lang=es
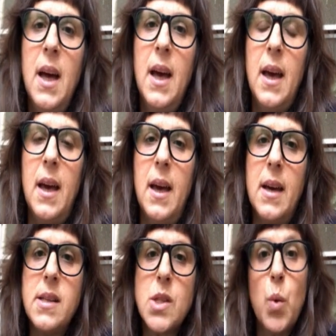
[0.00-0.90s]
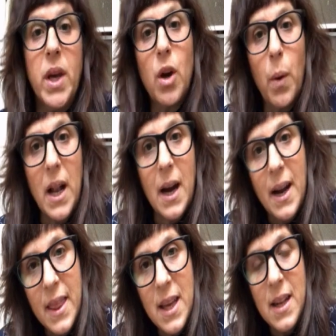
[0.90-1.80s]
eh, su hijo va al
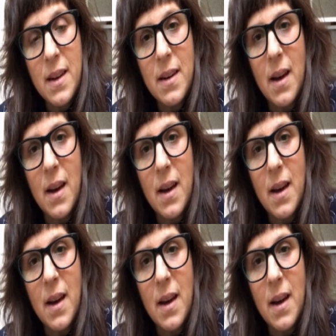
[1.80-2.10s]
jardín,